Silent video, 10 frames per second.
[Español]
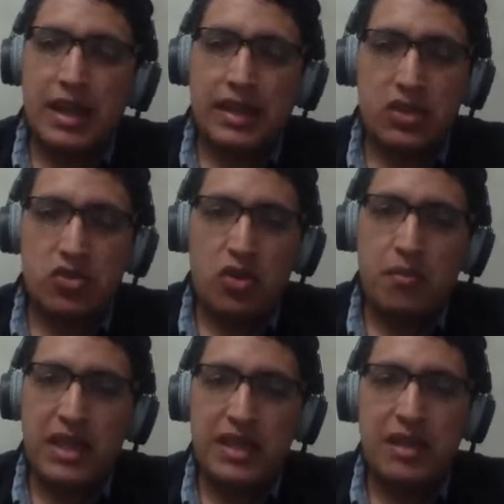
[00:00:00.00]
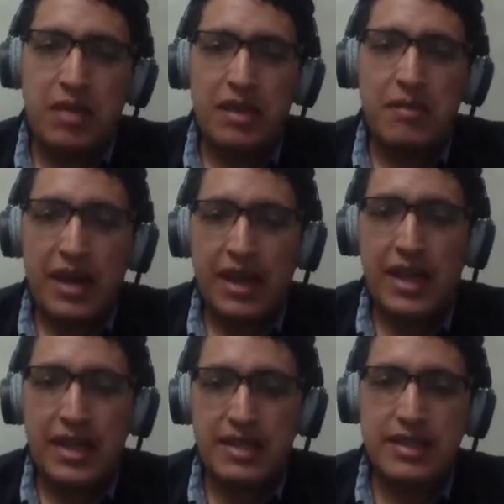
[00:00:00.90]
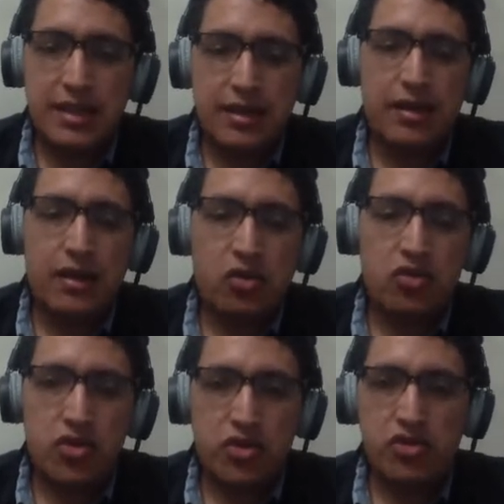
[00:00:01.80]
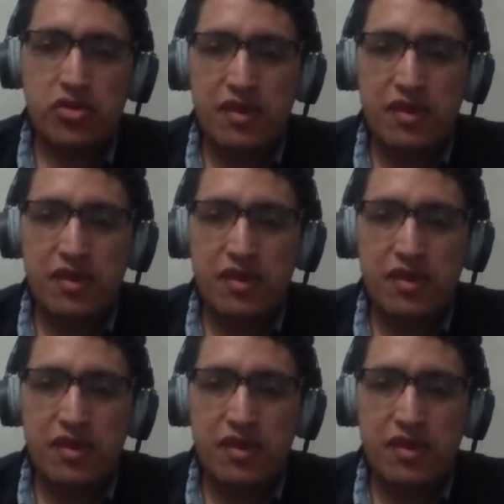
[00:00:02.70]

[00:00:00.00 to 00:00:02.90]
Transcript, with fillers: que son 20.000 imágenes eh, con rostros